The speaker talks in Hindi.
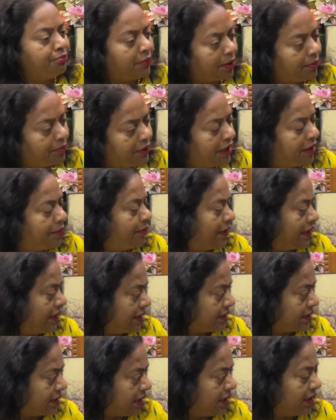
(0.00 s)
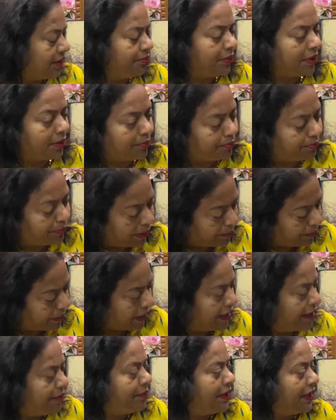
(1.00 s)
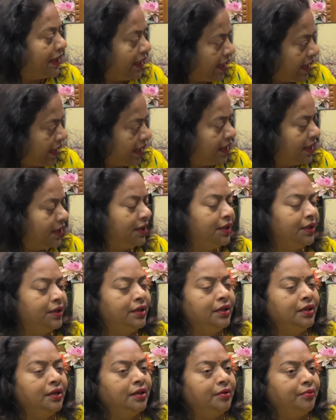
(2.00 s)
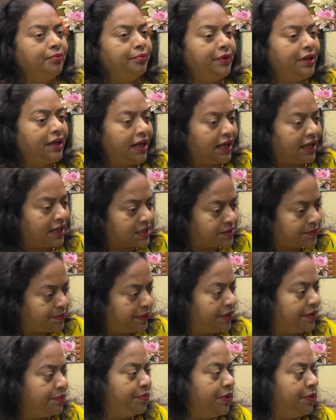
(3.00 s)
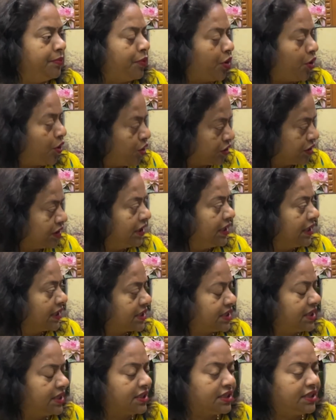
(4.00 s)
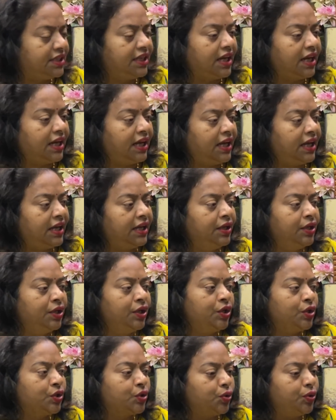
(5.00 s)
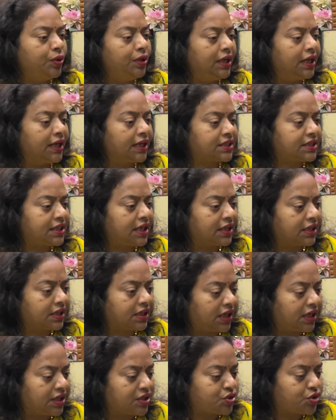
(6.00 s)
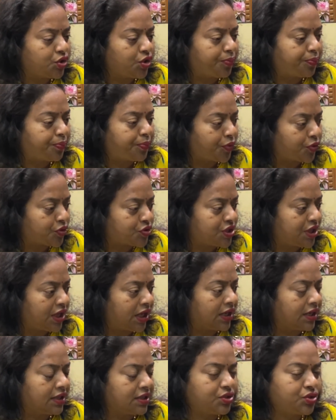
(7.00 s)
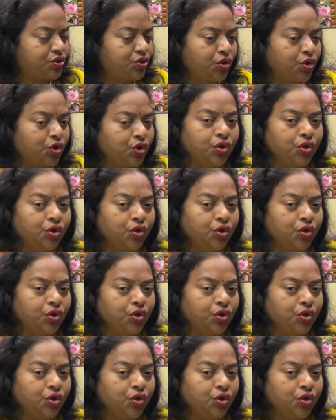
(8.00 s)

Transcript: मम्मी एमएलए था पापा एमएलए है मेरा हस्बैंड भी बहुत इलेक्शन किया है तो इलेक्शन का जो प्रचार जो